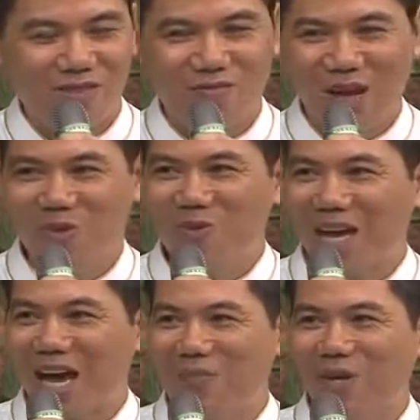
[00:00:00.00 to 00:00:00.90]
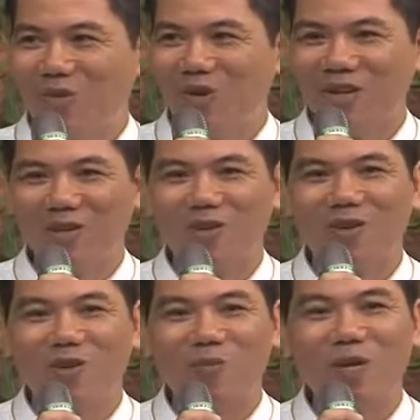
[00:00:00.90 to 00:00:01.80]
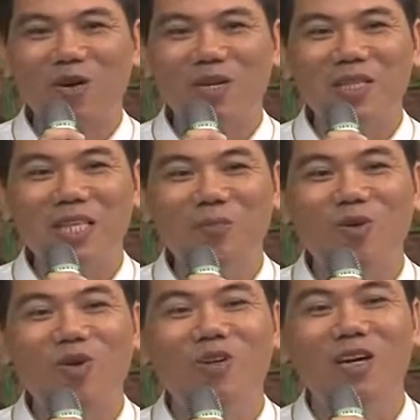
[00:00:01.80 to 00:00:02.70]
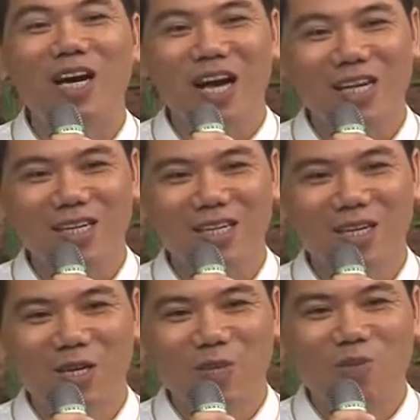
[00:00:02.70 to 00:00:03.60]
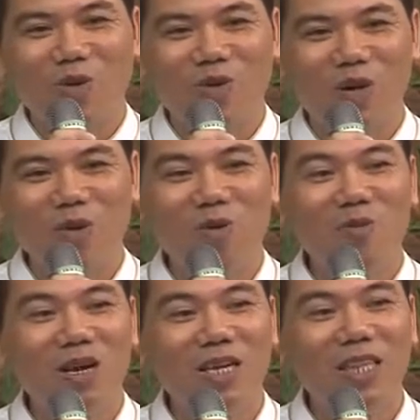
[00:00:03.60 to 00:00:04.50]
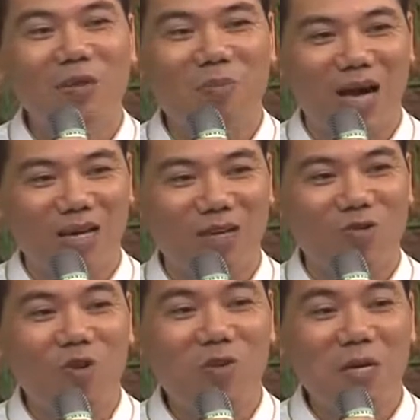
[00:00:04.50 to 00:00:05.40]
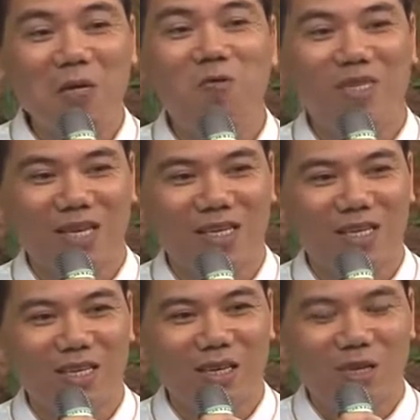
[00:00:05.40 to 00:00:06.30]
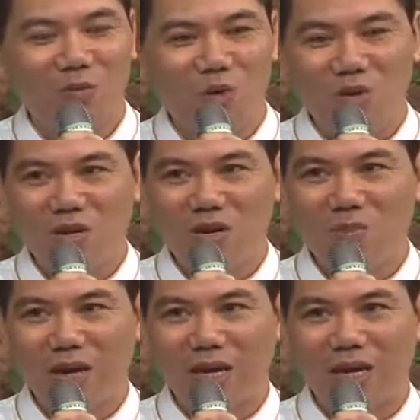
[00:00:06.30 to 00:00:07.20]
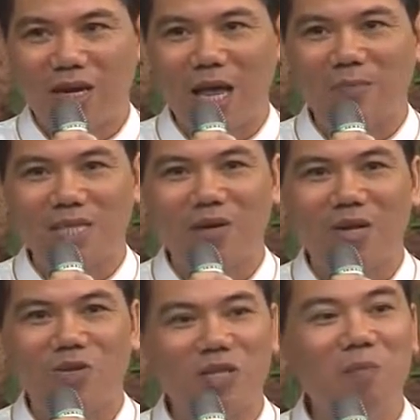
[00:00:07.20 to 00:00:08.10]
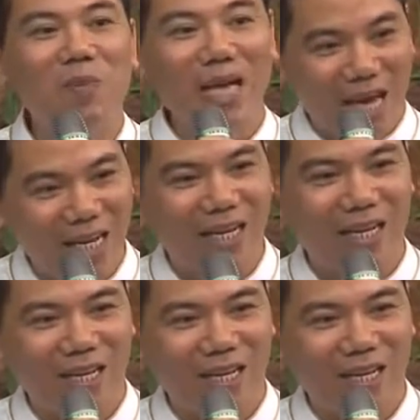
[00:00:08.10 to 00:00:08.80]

Và cũng là 27 tuổi con bắt đầu đi tìm một con đường khác, một con đường mà không hướng đến tiền bạc, cũng không hướng đến công danh, một con đường mà làm sao để cho tâm mình an.